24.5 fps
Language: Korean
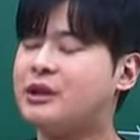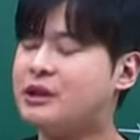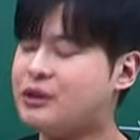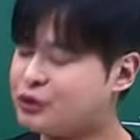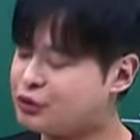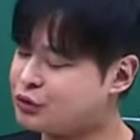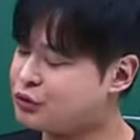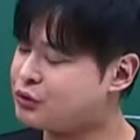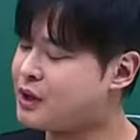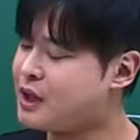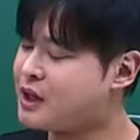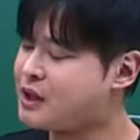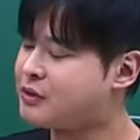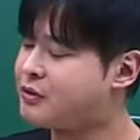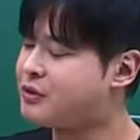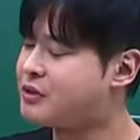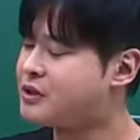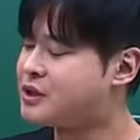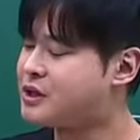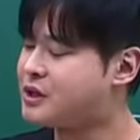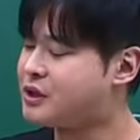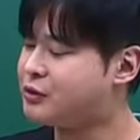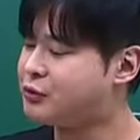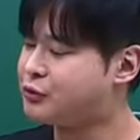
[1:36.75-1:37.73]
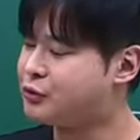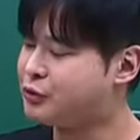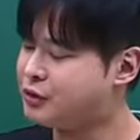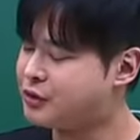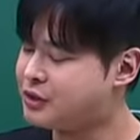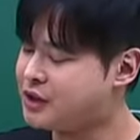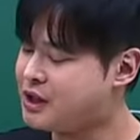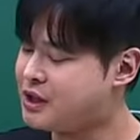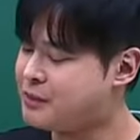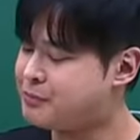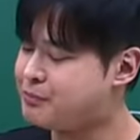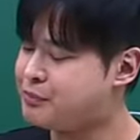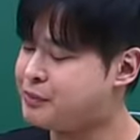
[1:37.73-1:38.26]
이 중하위권
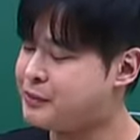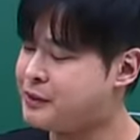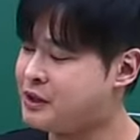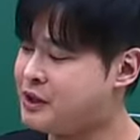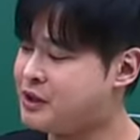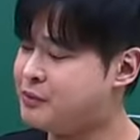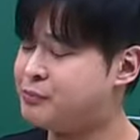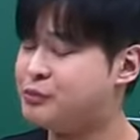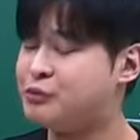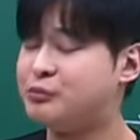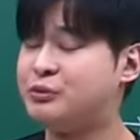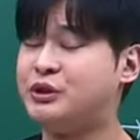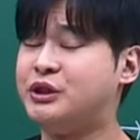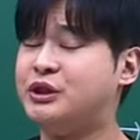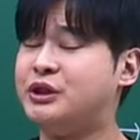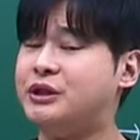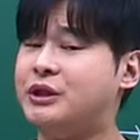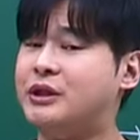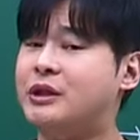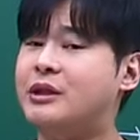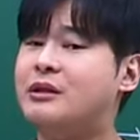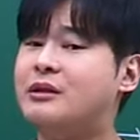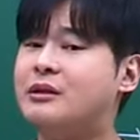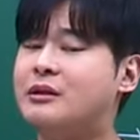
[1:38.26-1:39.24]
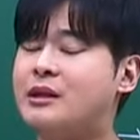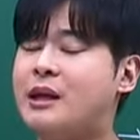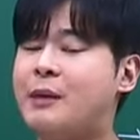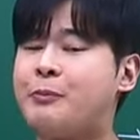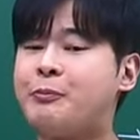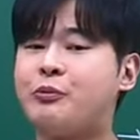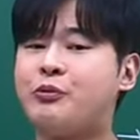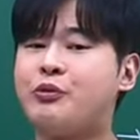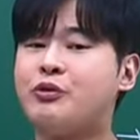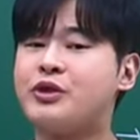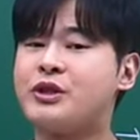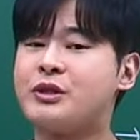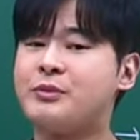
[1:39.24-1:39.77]
친구들은 이 비는 부분을
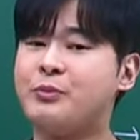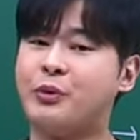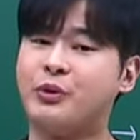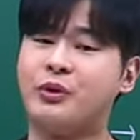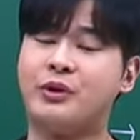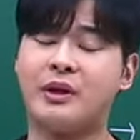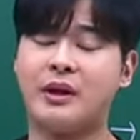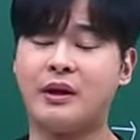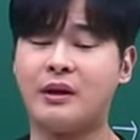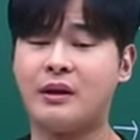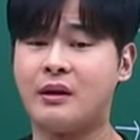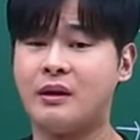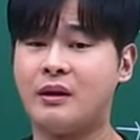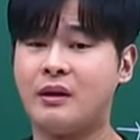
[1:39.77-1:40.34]
냅두질 못해.